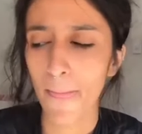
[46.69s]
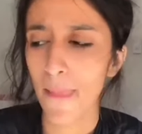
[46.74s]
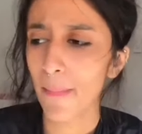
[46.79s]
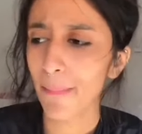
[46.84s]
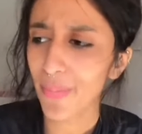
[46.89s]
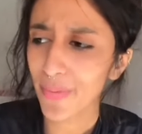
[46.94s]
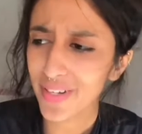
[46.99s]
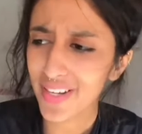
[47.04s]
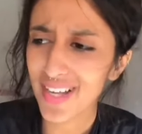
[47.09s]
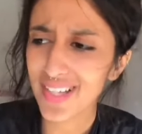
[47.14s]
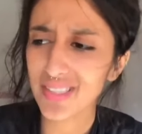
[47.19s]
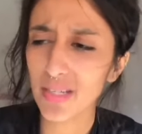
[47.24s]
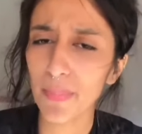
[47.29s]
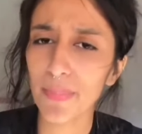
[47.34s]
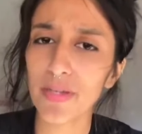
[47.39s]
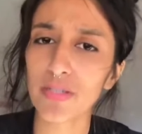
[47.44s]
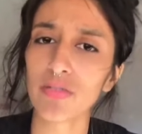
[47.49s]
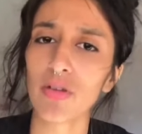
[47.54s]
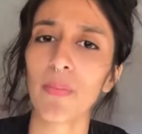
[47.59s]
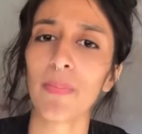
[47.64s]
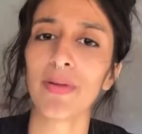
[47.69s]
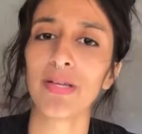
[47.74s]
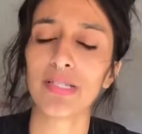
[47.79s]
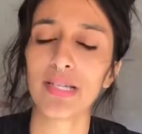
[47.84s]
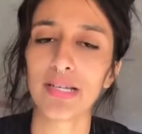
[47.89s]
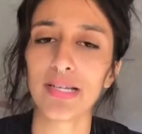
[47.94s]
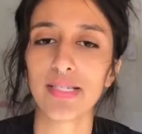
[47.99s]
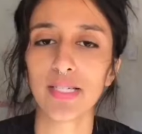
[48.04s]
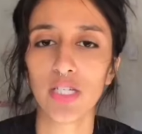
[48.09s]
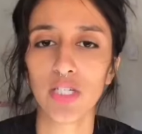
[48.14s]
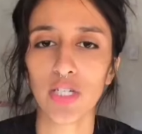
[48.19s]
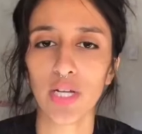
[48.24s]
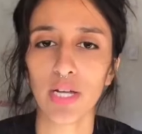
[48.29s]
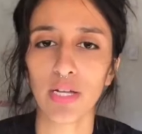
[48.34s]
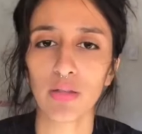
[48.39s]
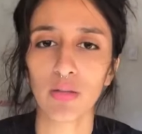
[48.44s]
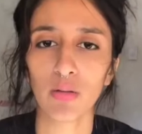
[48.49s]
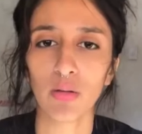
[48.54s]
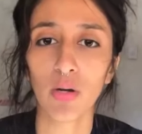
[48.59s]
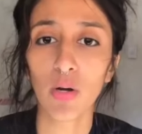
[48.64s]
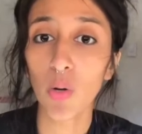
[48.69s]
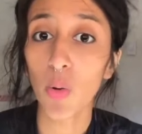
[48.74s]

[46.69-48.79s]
por que essa pessoa pensa desse jeito?